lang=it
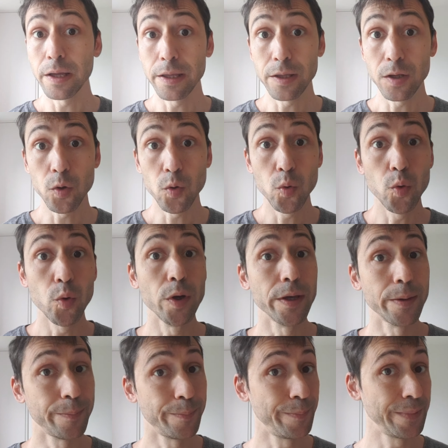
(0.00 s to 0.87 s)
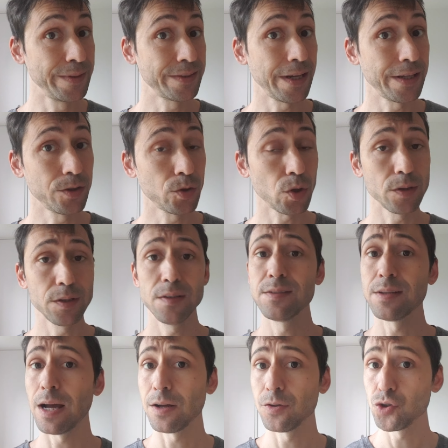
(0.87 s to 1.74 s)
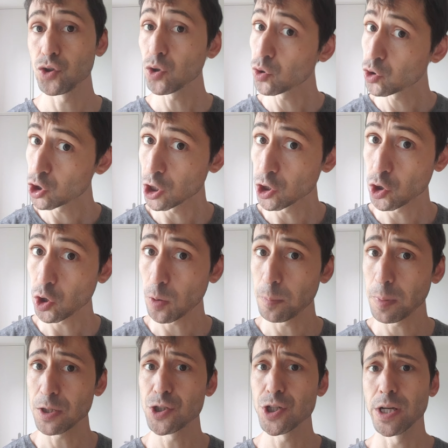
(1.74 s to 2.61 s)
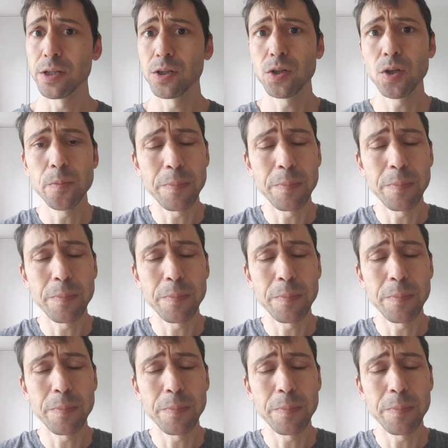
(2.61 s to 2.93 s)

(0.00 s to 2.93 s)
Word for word: in cui mi sento a disagio, c'è troppa gente,